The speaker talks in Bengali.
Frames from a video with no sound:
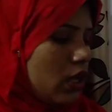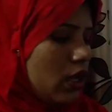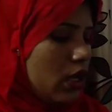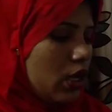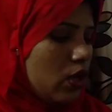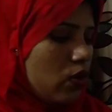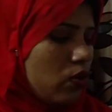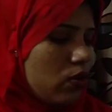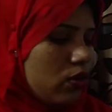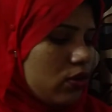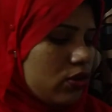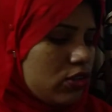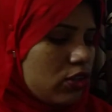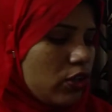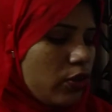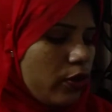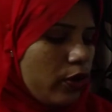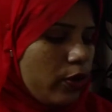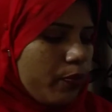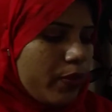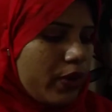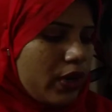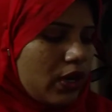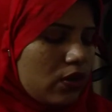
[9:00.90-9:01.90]

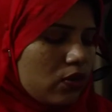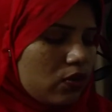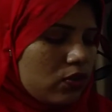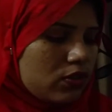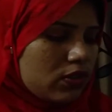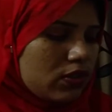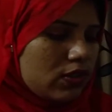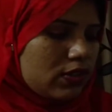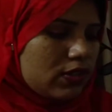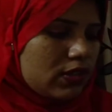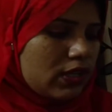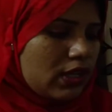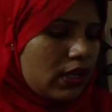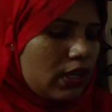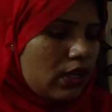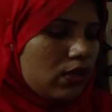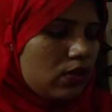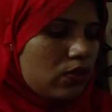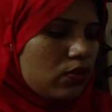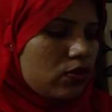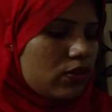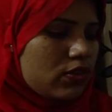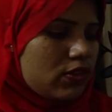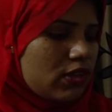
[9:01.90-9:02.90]
ইকোলজিক্যাল পার্ক হচ্ছে
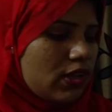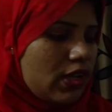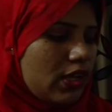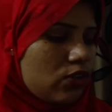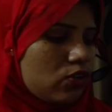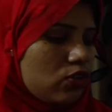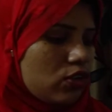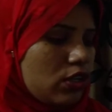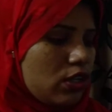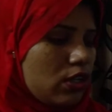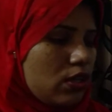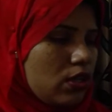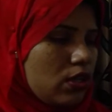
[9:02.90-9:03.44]
যেখানে হচ্ছে আসলে